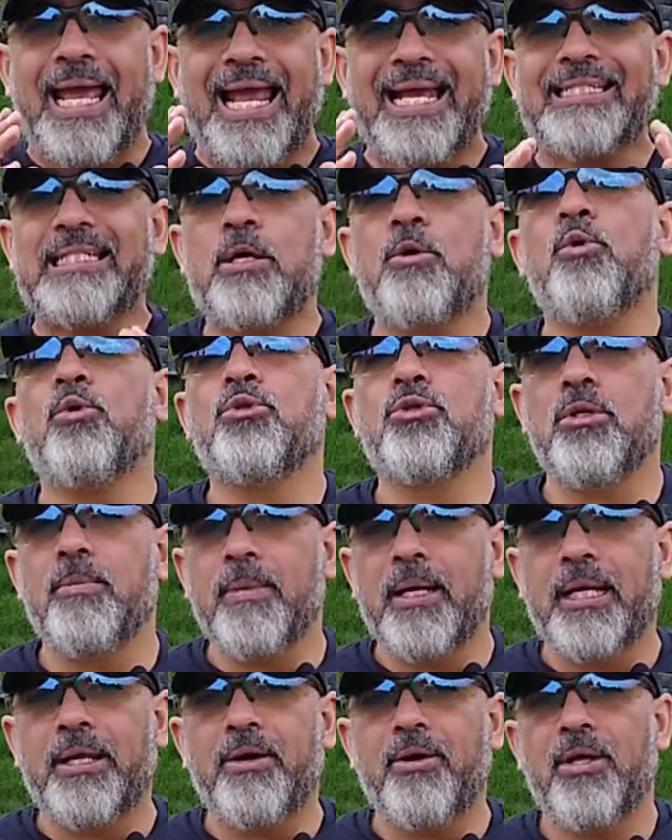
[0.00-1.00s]
Ese curso de
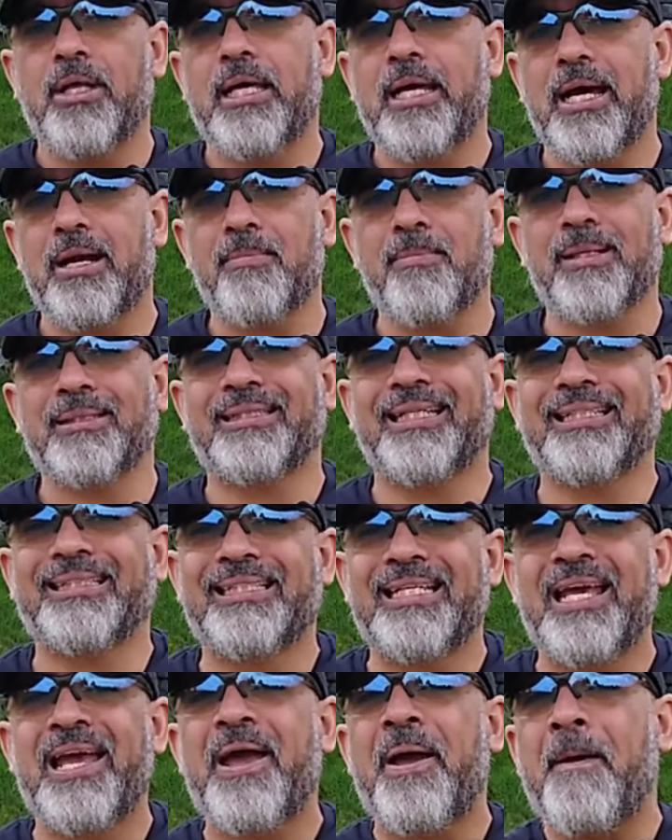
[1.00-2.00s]
manejo de armas
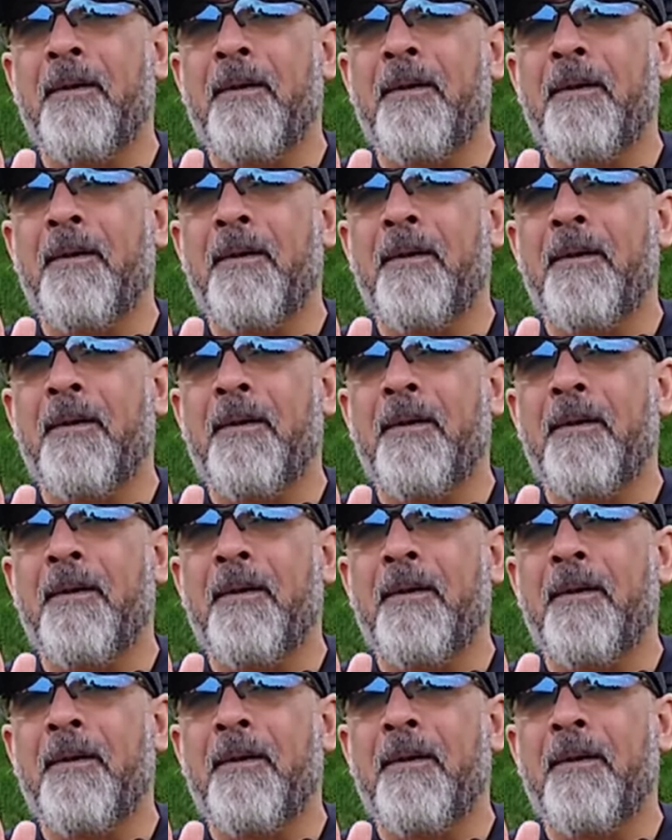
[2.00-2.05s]
es